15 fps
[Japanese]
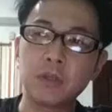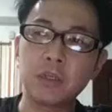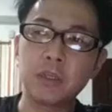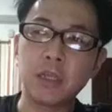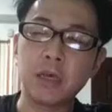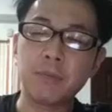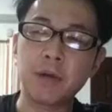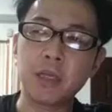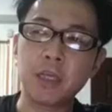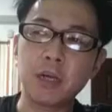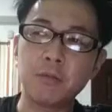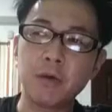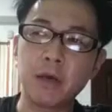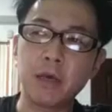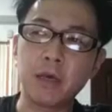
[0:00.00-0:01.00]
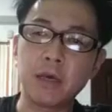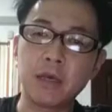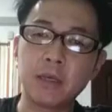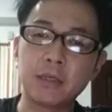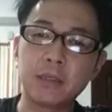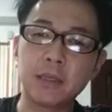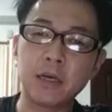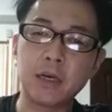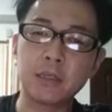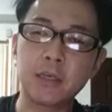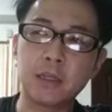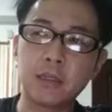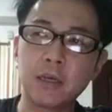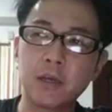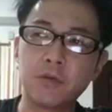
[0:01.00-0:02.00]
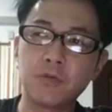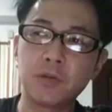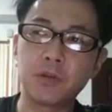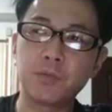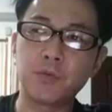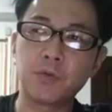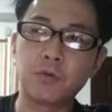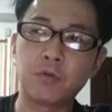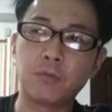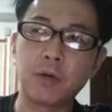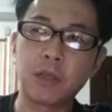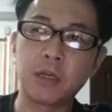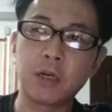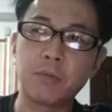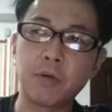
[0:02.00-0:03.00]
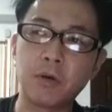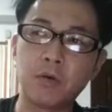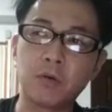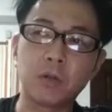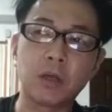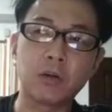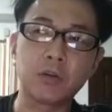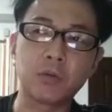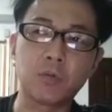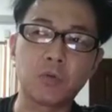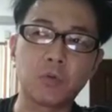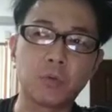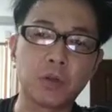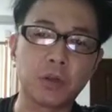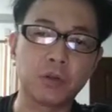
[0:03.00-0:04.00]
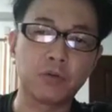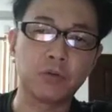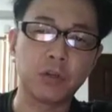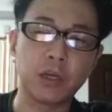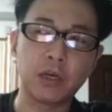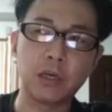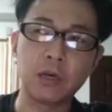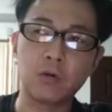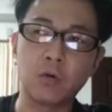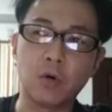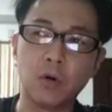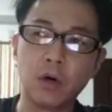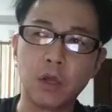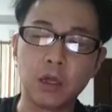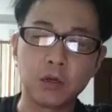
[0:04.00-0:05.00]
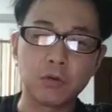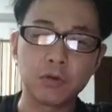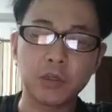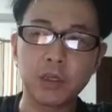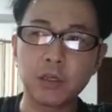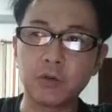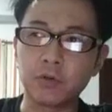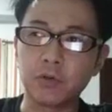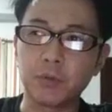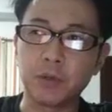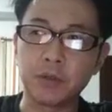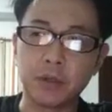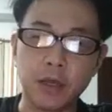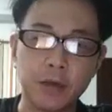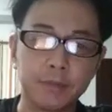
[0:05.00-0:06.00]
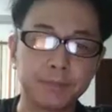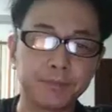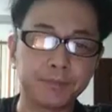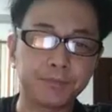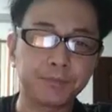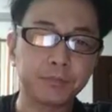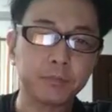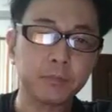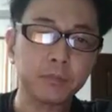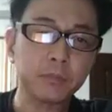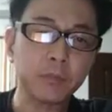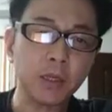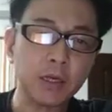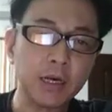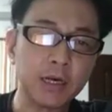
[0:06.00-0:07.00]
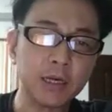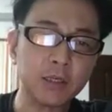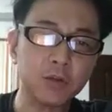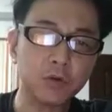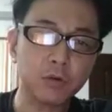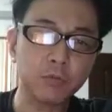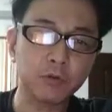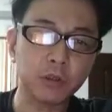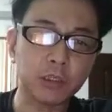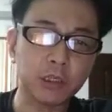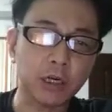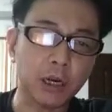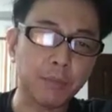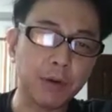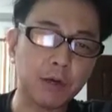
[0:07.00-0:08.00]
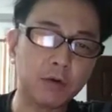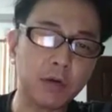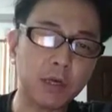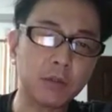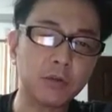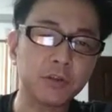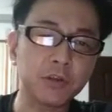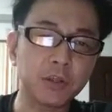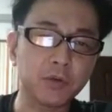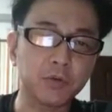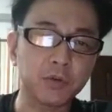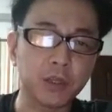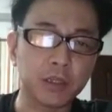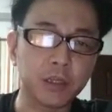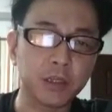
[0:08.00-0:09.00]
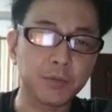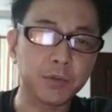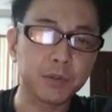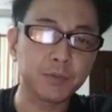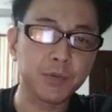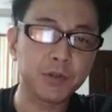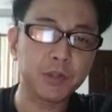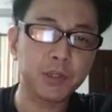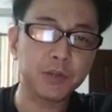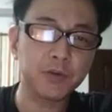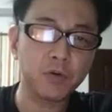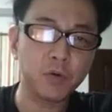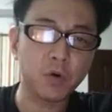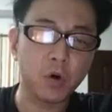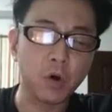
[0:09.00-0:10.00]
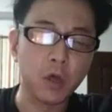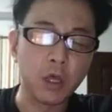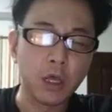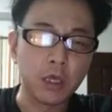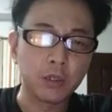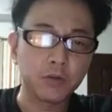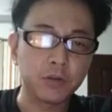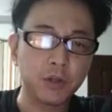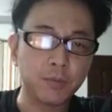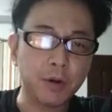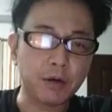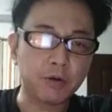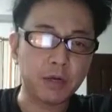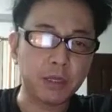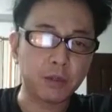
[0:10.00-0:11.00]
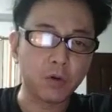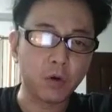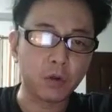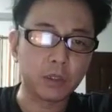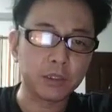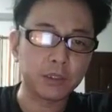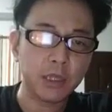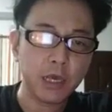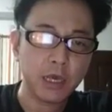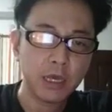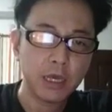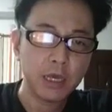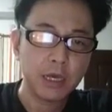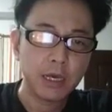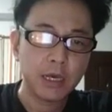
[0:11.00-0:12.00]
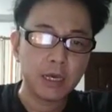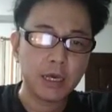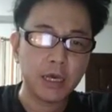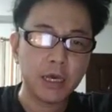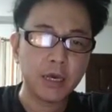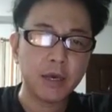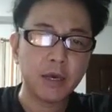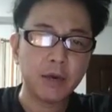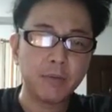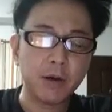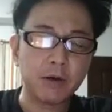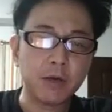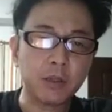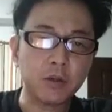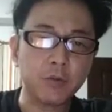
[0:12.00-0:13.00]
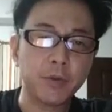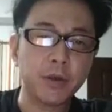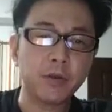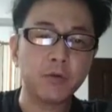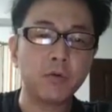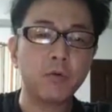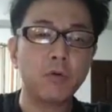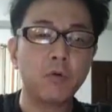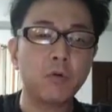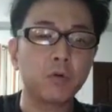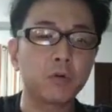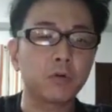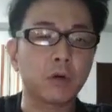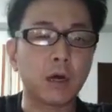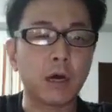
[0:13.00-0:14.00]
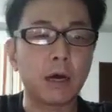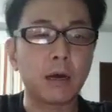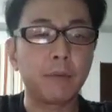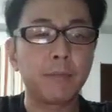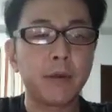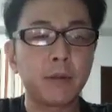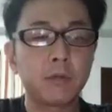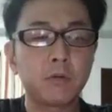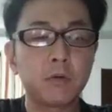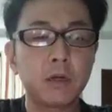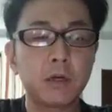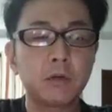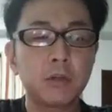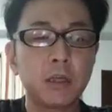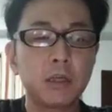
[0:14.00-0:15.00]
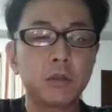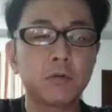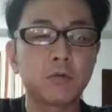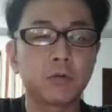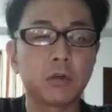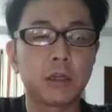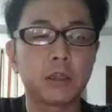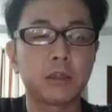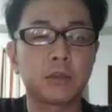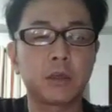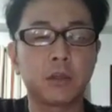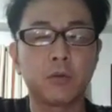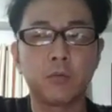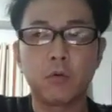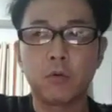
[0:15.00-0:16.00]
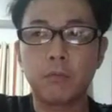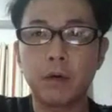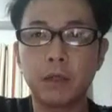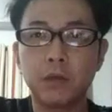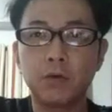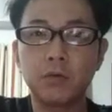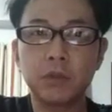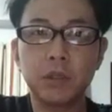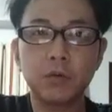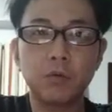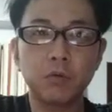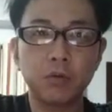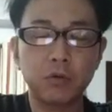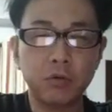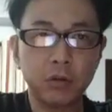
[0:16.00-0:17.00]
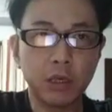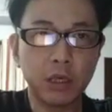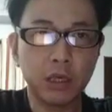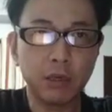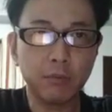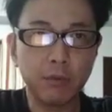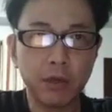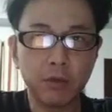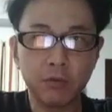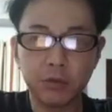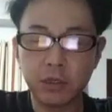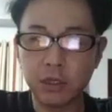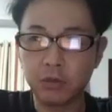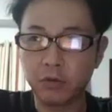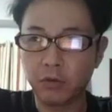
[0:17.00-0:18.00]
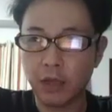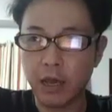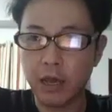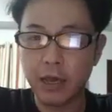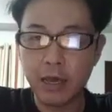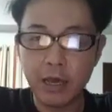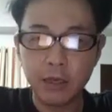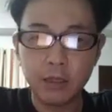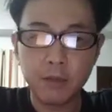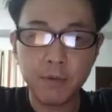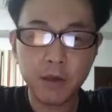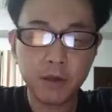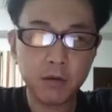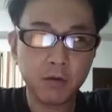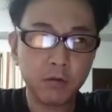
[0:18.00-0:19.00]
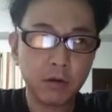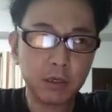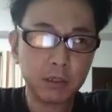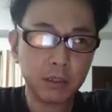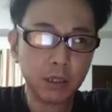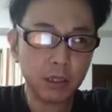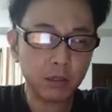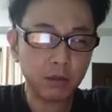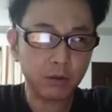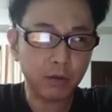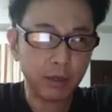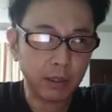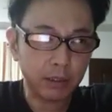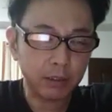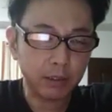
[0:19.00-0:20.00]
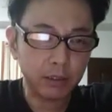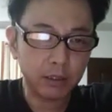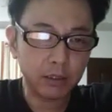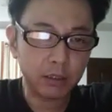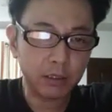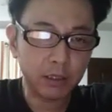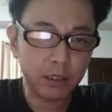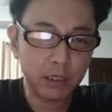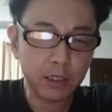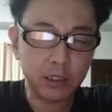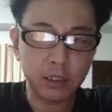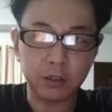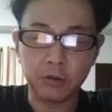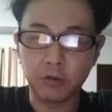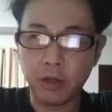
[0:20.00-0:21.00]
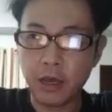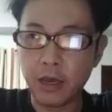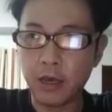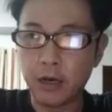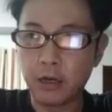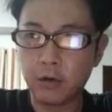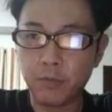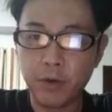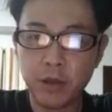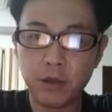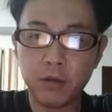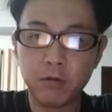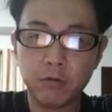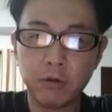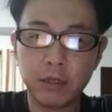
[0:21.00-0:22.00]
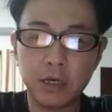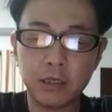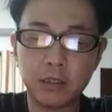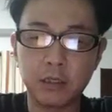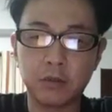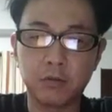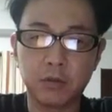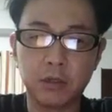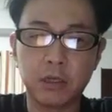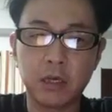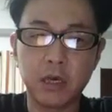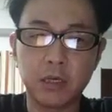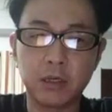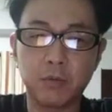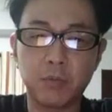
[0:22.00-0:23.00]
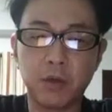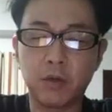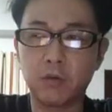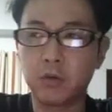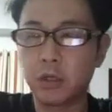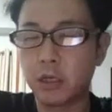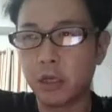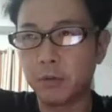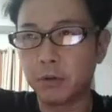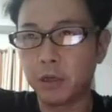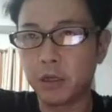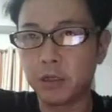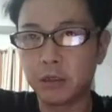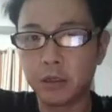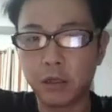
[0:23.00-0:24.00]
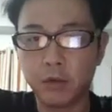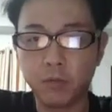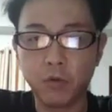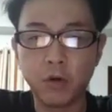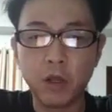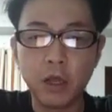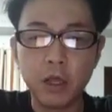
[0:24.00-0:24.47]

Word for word: ですね、マニラベイ、え世界三大夕日スポットのマニラベイを楽しむこともできるので、結構、個人的にはおすすめですね。海外人ご希望の方から、バックエンドについてご相談いただいてます。ビジネス用語としてのバックエンドですね。えー、バックエンドの勉強方法とか独学でっていうことなんですけども、まあ、日本人、本当に勉強好きですよね。で勉強が好きなのはいいんですよねあの勉強は大事ですよね経営者も勉強しなきゃいけないんですけども